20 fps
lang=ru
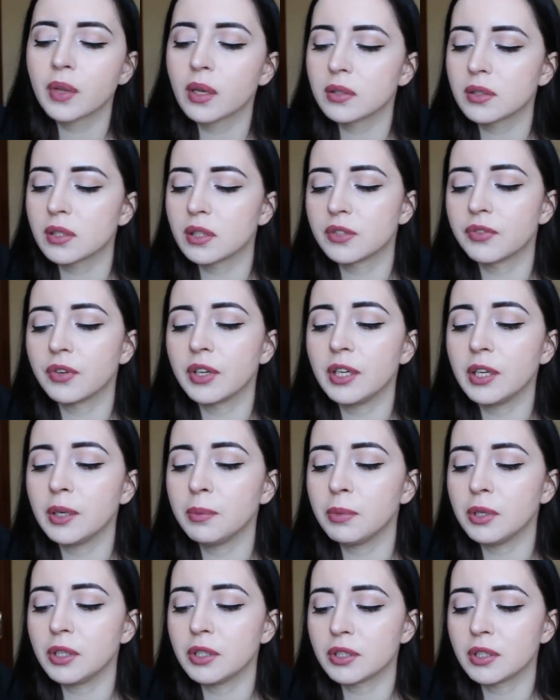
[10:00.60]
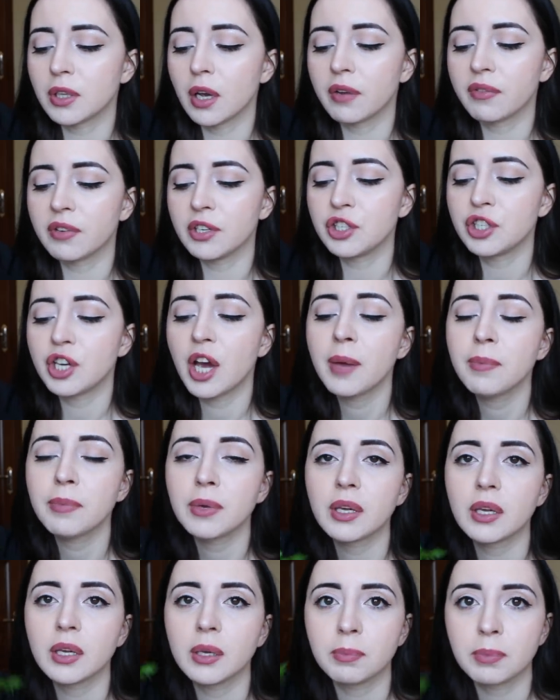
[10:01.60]
со своими, не знаю, овощами
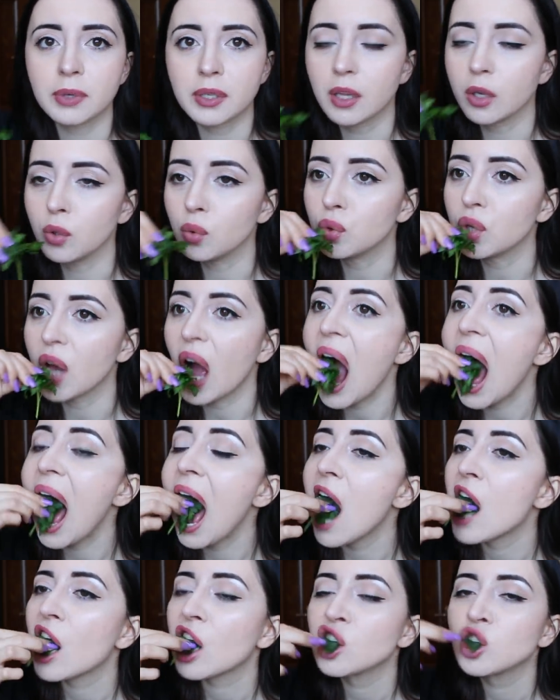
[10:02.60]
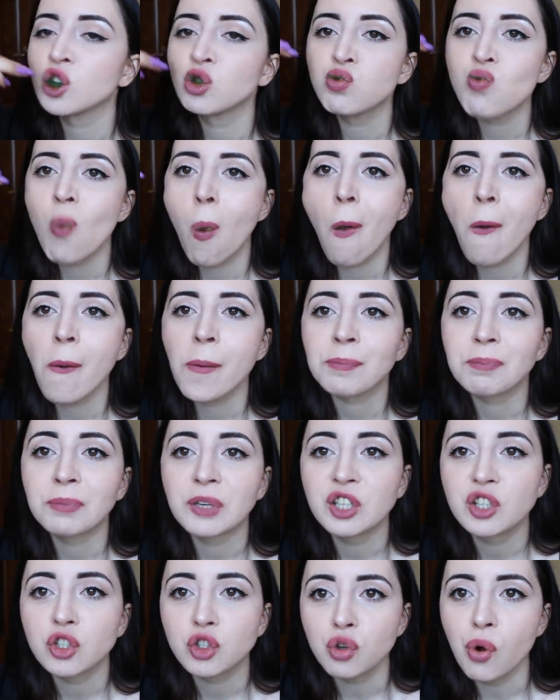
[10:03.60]
и продают их
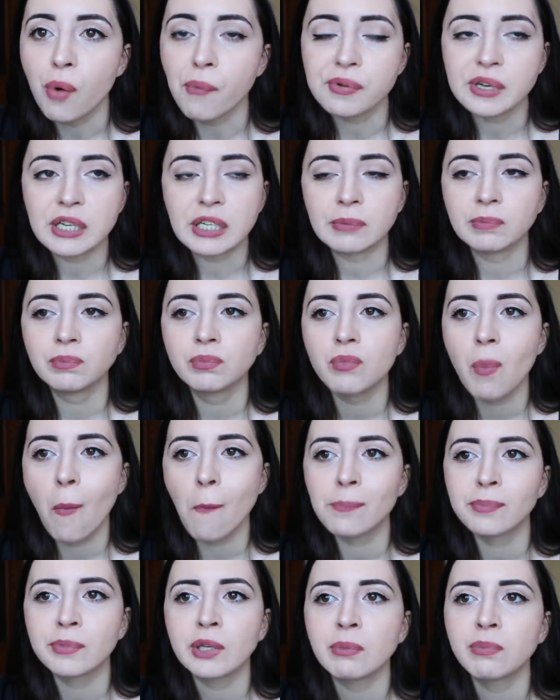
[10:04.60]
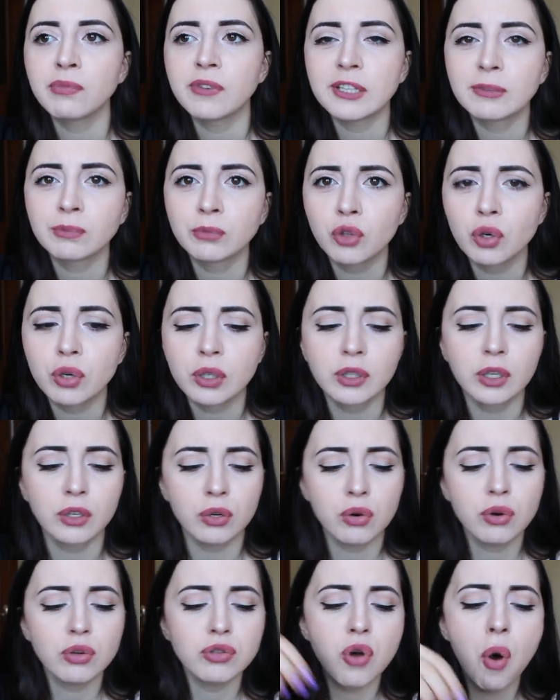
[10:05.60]
по дешевке. Ну, там бывает много
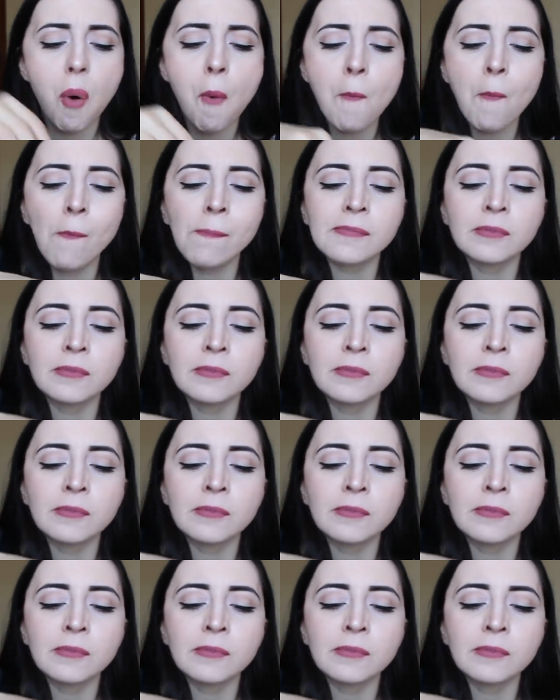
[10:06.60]
народу.